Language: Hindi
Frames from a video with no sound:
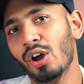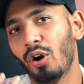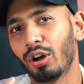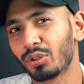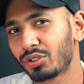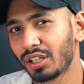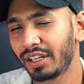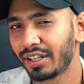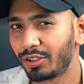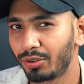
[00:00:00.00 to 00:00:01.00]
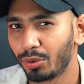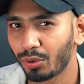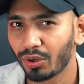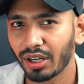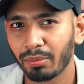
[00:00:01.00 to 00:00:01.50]
और उसके लिए एक
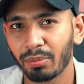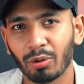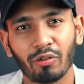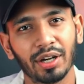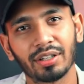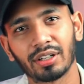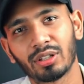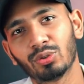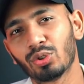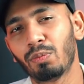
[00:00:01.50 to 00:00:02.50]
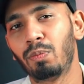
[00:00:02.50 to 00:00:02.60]
ट्यूटोरियल भी प्रोवाइड करता हूँ जो